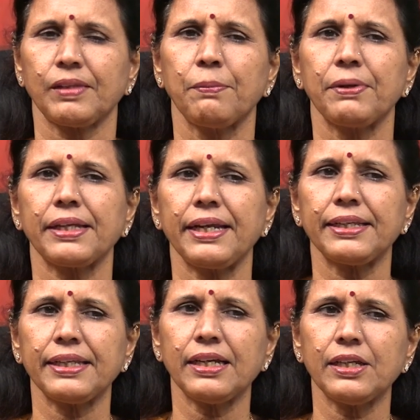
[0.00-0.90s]
ఇప్పుడు
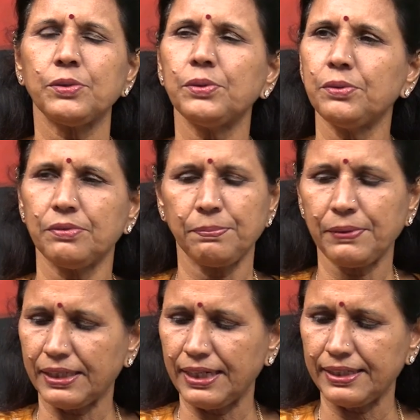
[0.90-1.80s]
కేటీఆర్
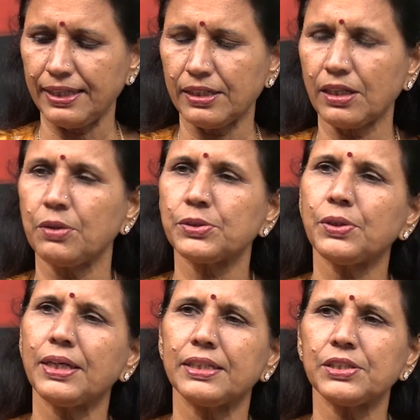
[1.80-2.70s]
ఇప్పుడు కేటీఆర్ కావచ్చు
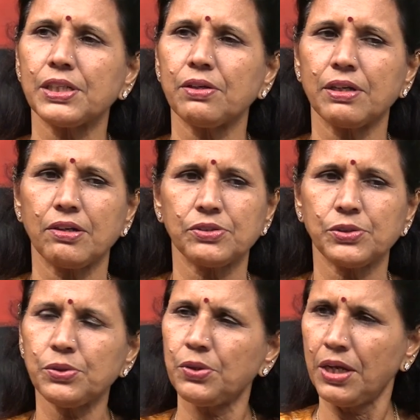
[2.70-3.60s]
హరీష్ రావు
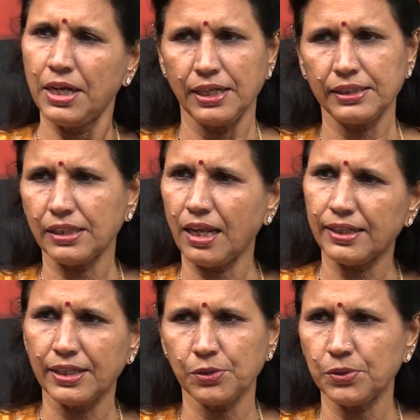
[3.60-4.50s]
కావచ్చు గత
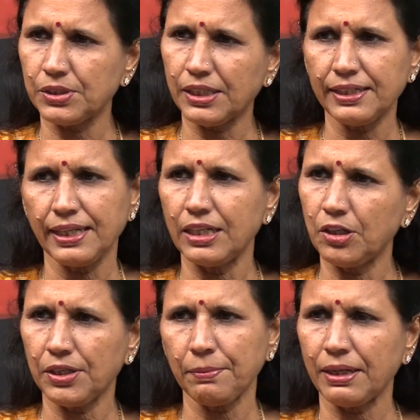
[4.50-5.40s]
నాలుగైదు రోజులుగా
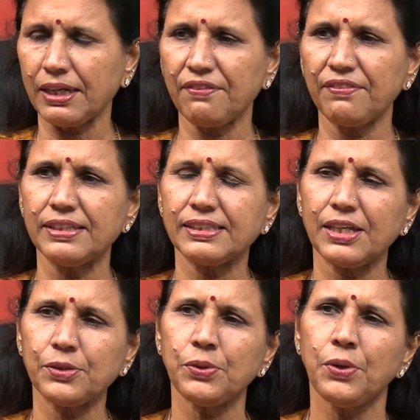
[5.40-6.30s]
ఢిల్లీలోనే మకాం
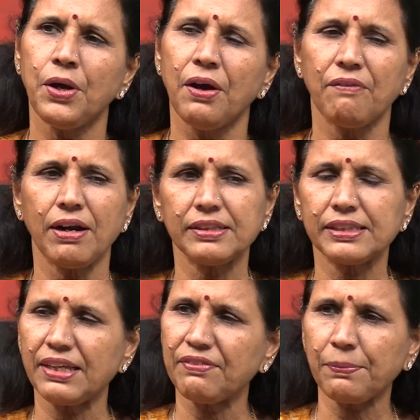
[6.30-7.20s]
వేశారు వాళ్ళు
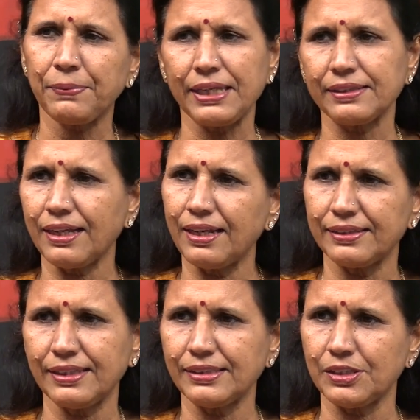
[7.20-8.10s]
తీవ్ర ప్రయత్నాలు
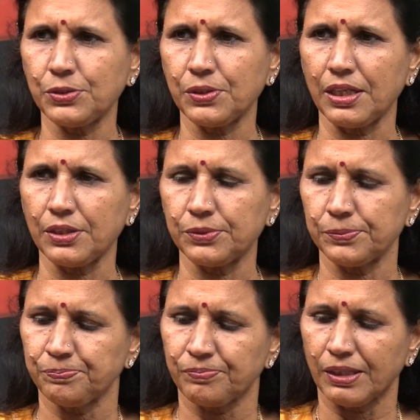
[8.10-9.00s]
అయితే చేస్తున్నారు
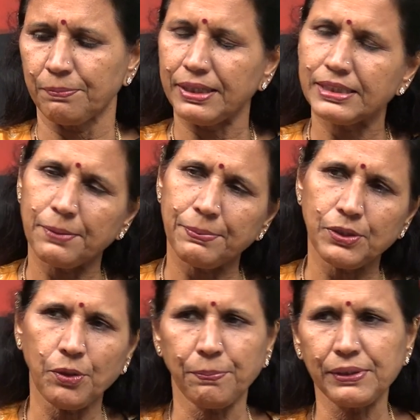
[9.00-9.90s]

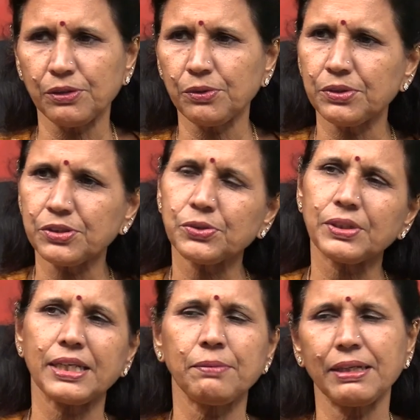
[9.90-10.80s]
బీజేపీతో ఒప్పందం
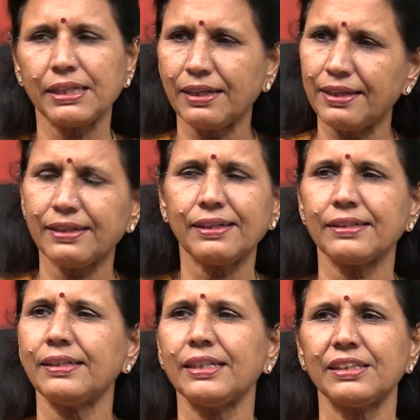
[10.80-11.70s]
కుదుర్చుకున్నారని మనకు క్లియర్
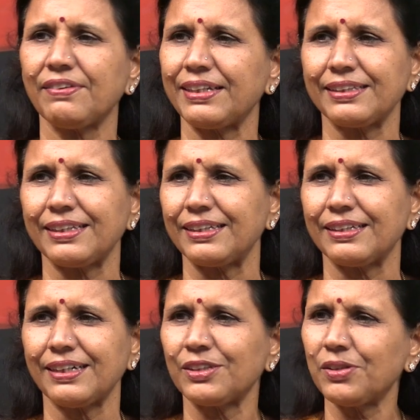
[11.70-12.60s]
కట్ గా అర్థమైంది
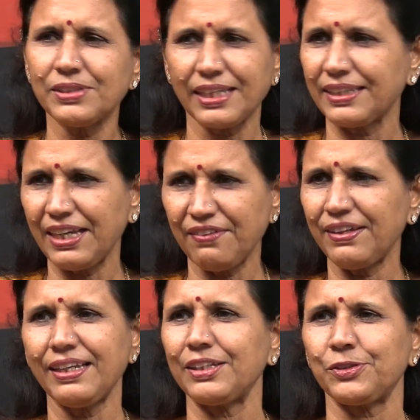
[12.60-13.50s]
అందులో
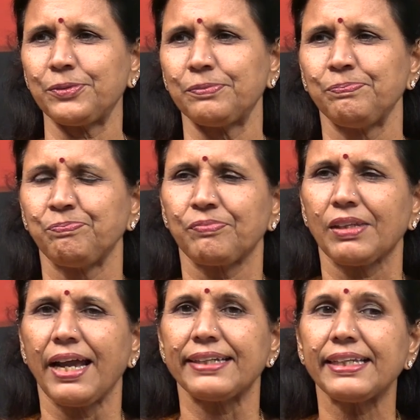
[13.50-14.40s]
సందేహమే లేదు
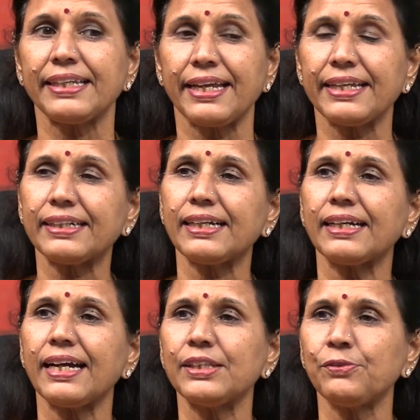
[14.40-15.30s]
అయితే ఏ
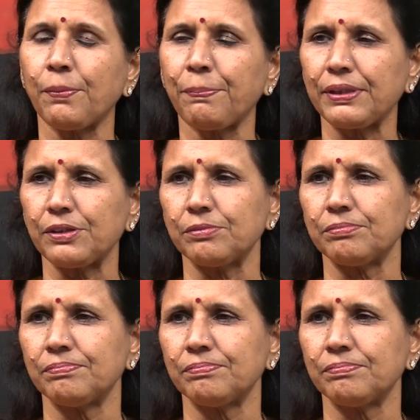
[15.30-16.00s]
రకంగా అది ఒప్పందం